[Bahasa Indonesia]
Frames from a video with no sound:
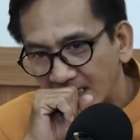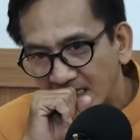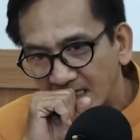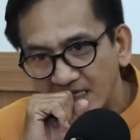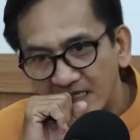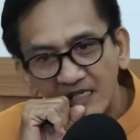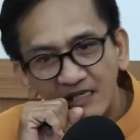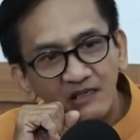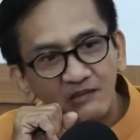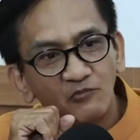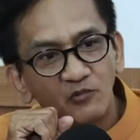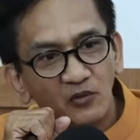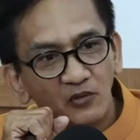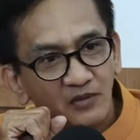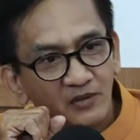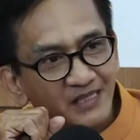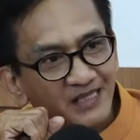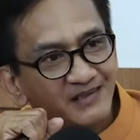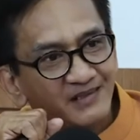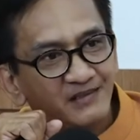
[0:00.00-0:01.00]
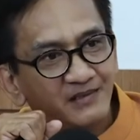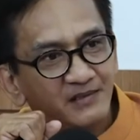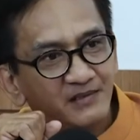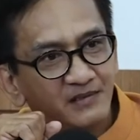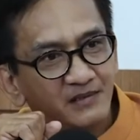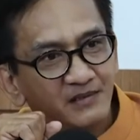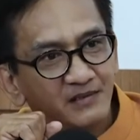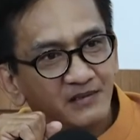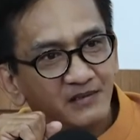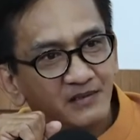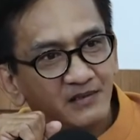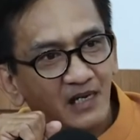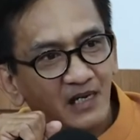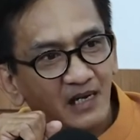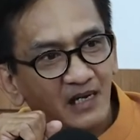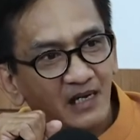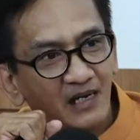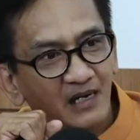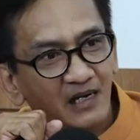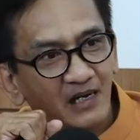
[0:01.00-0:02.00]
ini mungkin
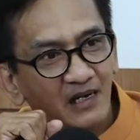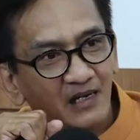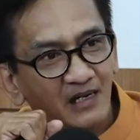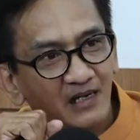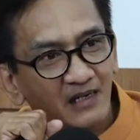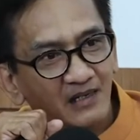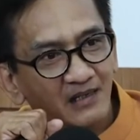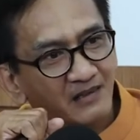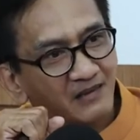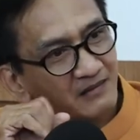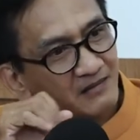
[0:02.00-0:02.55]
uh,